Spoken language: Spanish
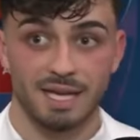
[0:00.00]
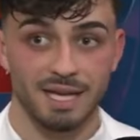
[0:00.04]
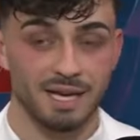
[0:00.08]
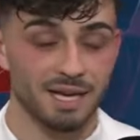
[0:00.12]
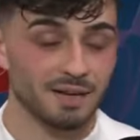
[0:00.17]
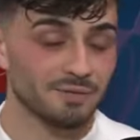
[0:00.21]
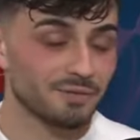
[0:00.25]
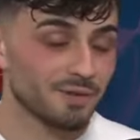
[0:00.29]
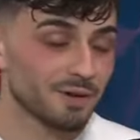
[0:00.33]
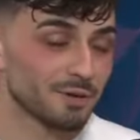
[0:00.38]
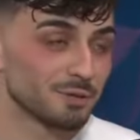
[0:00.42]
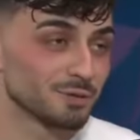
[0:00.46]
que,
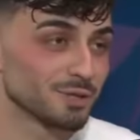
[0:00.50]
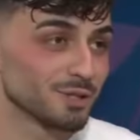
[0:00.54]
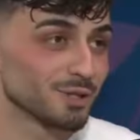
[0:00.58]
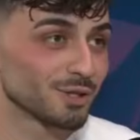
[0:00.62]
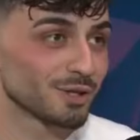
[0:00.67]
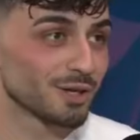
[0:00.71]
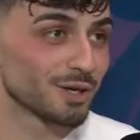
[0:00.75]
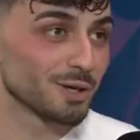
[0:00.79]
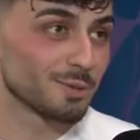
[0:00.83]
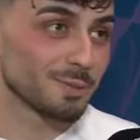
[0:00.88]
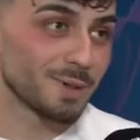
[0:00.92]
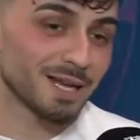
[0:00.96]
Rafa es un tío
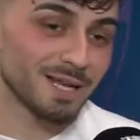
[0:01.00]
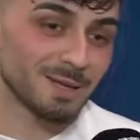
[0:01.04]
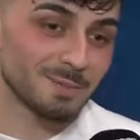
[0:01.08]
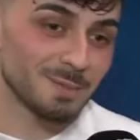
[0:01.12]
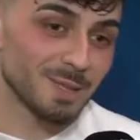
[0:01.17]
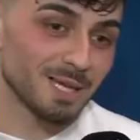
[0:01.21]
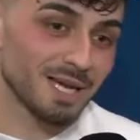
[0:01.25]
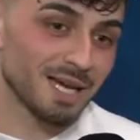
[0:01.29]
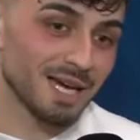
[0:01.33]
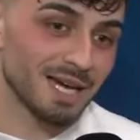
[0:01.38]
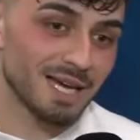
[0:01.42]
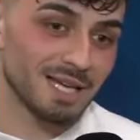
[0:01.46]
que no para de
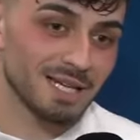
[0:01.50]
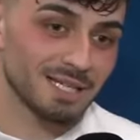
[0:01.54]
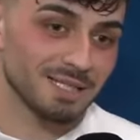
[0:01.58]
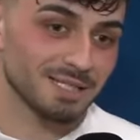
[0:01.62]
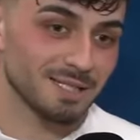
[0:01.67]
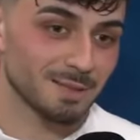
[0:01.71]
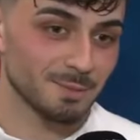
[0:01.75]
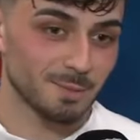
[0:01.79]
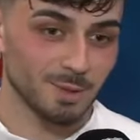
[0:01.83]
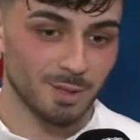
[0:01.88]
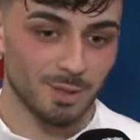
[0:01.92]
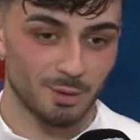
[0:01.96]
picar y
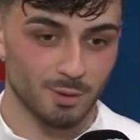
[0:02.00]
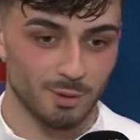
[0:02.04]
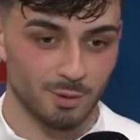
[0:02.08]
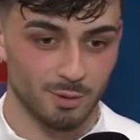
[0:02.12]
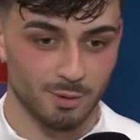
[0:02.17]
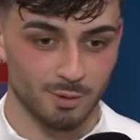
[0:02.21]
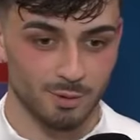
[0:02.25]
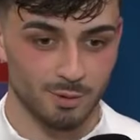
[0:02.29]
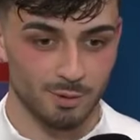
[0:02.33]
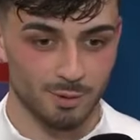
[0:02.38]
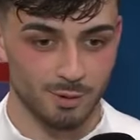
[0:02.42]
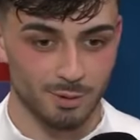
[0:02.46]
siempre lo,
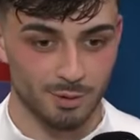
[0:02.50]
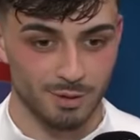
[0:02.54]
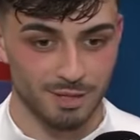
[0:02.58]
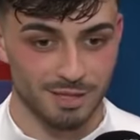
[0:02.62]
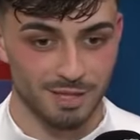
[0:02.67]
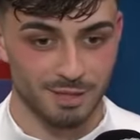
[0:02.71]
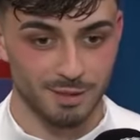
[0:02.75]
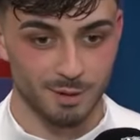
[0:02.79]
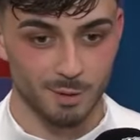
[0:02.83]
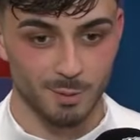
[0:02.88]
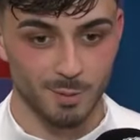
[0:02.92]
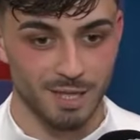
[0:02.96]
lo
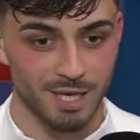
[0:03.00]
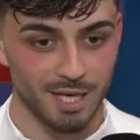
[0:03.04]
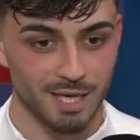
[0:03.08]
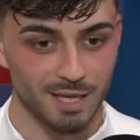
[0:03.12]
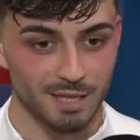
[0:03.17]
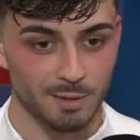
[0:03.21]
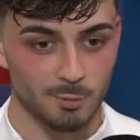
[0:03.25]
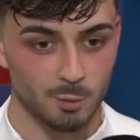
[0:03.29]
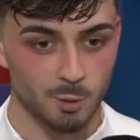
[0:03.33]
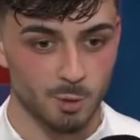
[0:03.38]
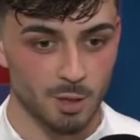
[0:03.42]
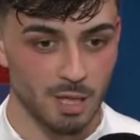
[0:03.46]
intento mirar
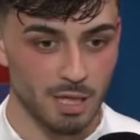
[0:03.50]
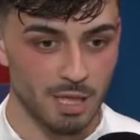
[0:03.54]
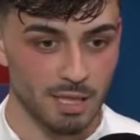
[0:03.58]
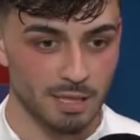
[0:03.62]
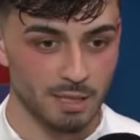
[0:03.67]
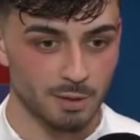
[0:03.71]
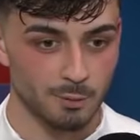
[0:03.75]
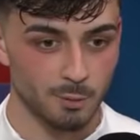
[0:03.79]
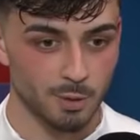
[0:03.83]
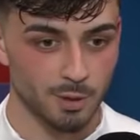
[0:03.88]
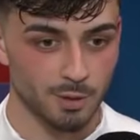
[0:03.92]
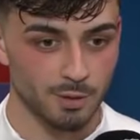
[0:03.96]
y buscar
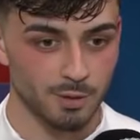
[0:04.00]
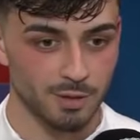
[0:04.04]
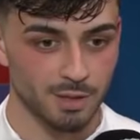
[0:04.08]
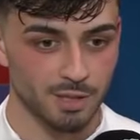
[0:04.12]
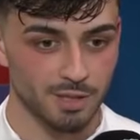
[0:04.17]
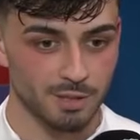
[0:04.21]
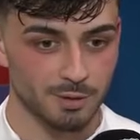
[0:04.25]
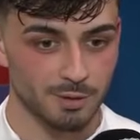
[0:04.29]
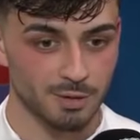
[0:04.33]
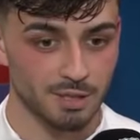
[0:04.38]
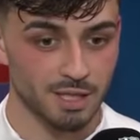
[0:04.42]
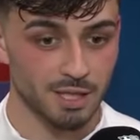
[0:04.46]
y bueno,
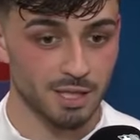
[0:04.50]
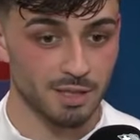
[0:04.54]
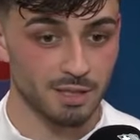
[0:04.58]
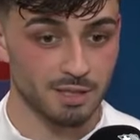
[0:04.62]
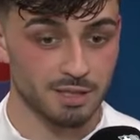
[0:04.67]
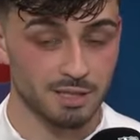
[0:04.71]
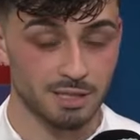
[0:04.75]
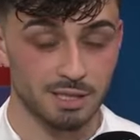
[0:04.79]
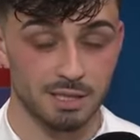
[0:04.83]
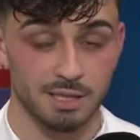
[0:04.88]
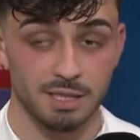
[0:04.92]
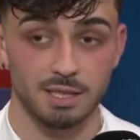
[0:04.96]
hoy, hoy se ha dado
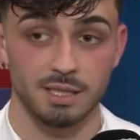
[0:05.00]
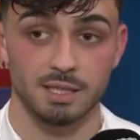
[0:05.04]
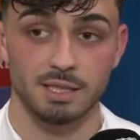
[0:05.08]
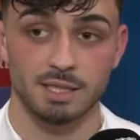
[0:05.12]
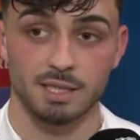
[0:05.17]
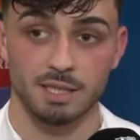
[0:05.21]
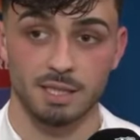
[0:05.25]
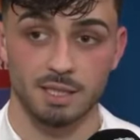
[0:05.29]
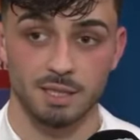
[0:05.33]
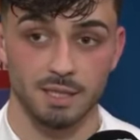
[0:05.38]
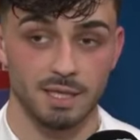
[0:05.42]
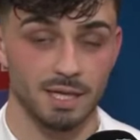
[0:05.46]
así
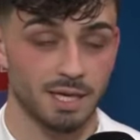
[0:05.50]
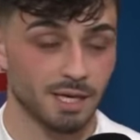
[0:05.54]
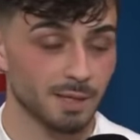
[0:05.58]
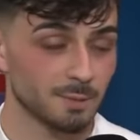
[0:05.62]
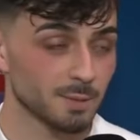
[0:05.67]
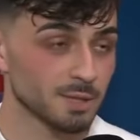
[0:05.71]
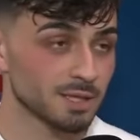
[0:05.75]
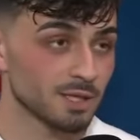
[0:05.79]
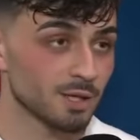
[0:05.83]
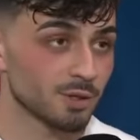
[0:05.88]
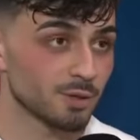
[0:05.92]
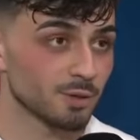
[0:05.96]
y ha
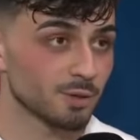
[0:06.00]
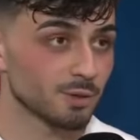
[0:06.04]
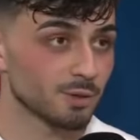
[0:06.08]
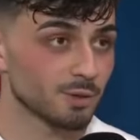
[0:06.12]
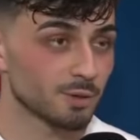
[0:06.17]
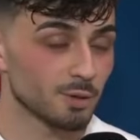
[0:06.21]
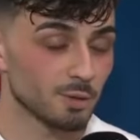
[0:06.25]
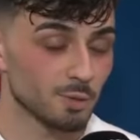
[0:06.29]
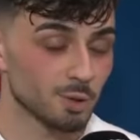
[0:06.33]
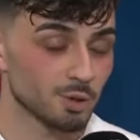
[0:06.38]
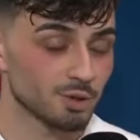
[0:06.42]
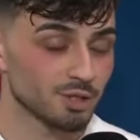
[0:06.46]
rematado
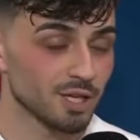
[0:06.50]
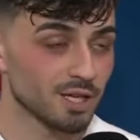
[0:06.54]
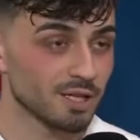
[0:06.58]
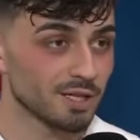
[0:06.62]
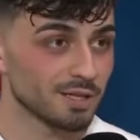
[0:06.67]
como Los